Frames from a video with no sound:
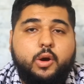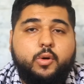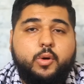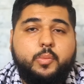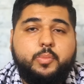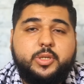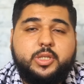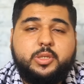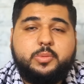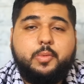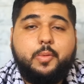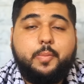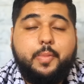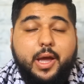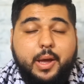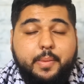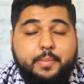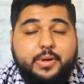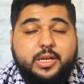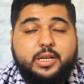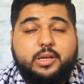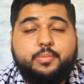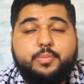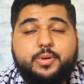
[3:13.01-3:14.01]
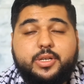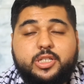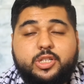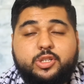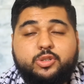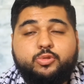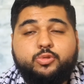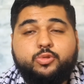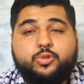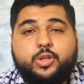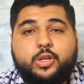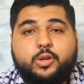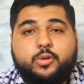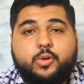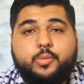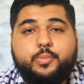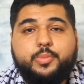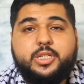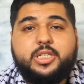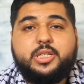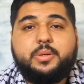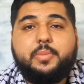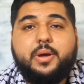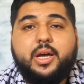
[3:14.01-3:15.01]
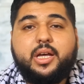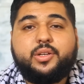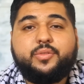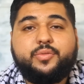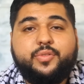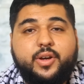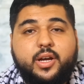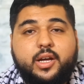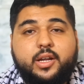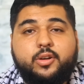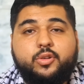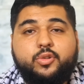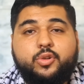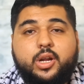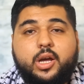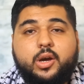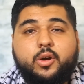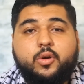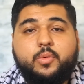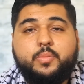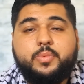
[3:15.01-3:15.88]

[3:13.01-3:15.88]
وباسم محمد البسيوني وباسم أطفالنا